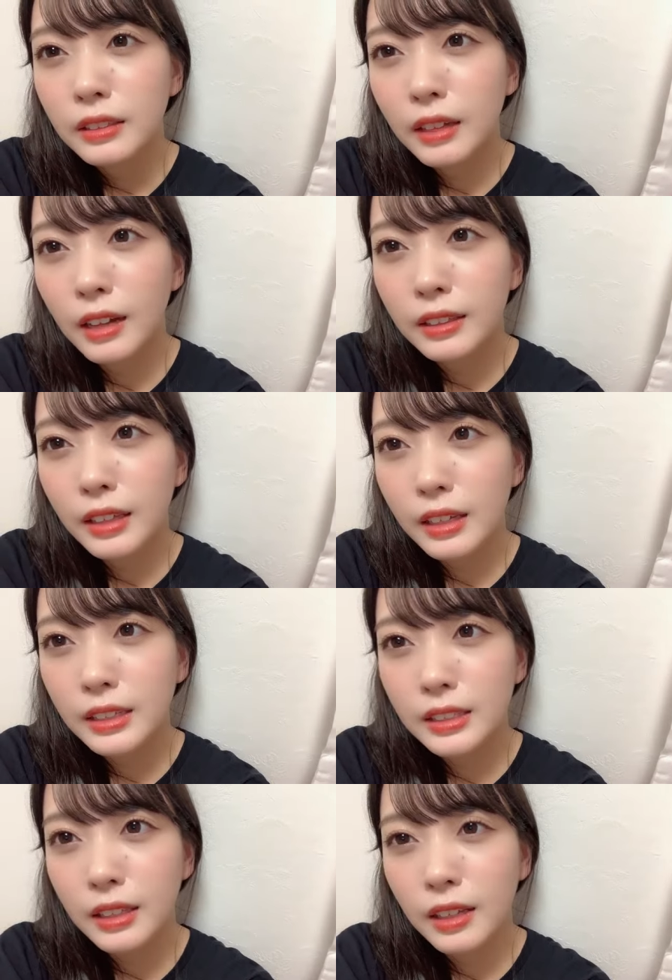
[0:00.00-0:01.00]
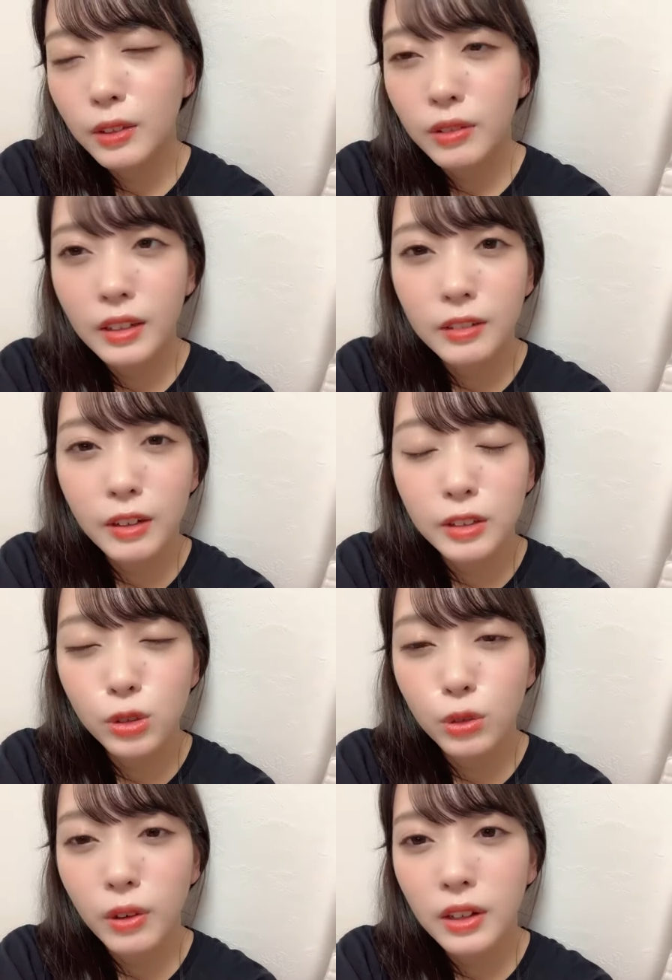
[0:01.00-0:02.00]
関係してとかが
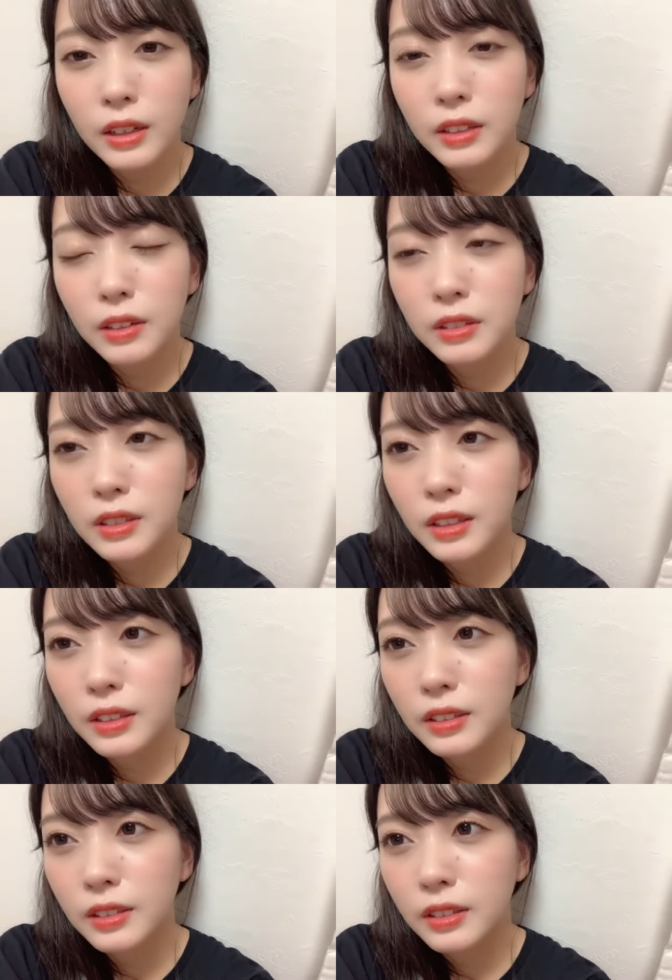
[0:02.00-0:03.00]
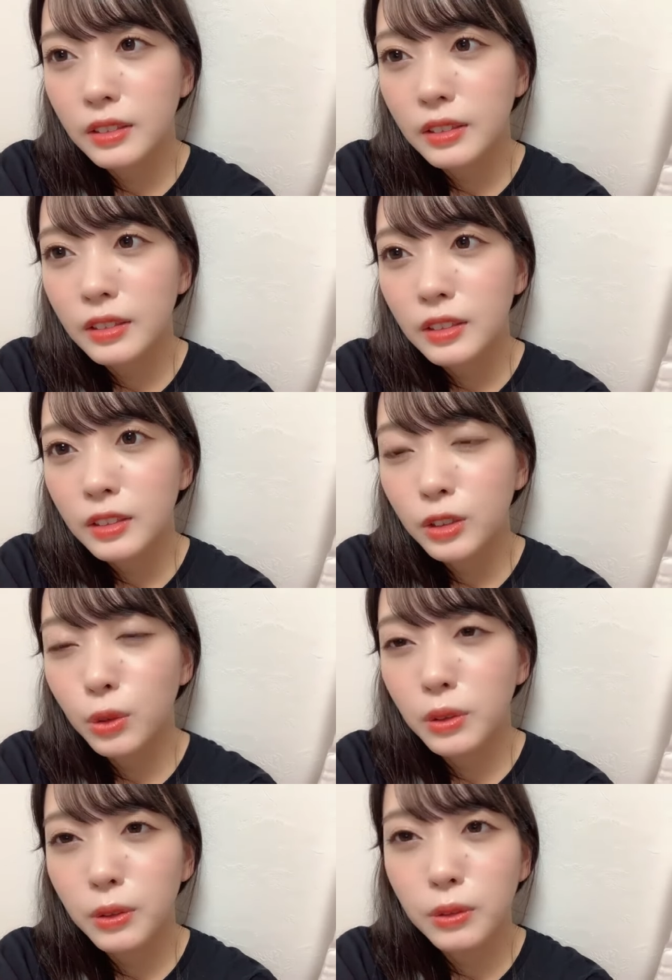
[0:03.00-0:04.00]
ちょっと分かんなくて
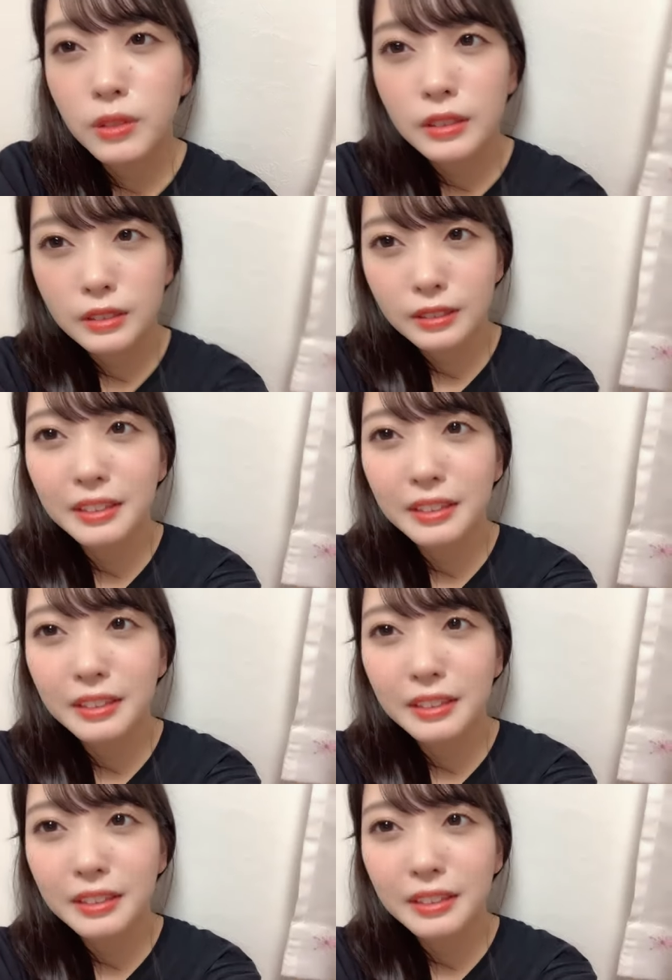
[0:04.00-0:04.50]
人によるからさ